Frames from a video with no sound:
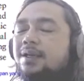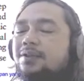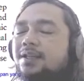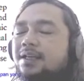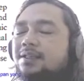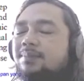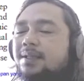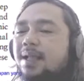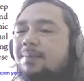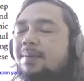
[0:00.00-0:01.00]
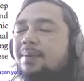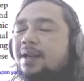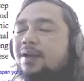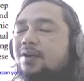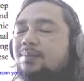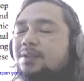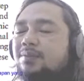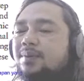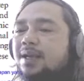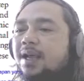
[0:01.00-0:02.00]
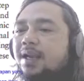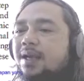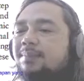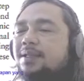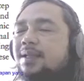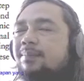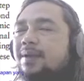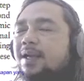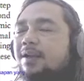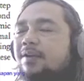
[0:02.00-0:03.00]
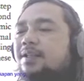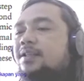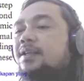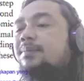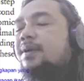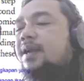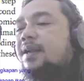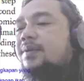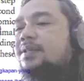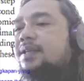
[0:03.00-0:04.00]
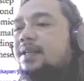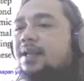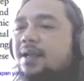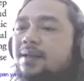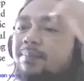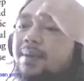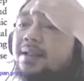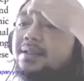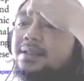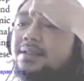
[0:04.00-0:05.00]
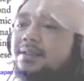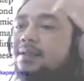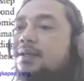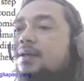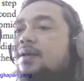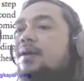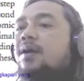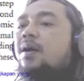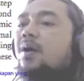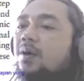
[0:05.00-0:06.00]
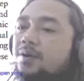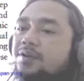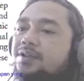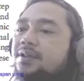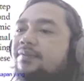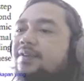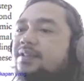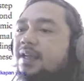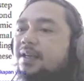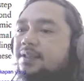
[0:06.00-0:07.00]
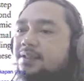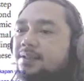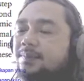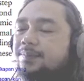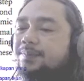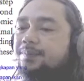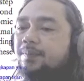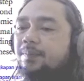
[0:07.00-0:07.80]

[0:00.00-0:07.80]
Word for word: Ilustrasi pertama pada ekonomi sumber daya alam ditampilkan oleh Tittenberg and Lewis adalah depleted ocean fisheries.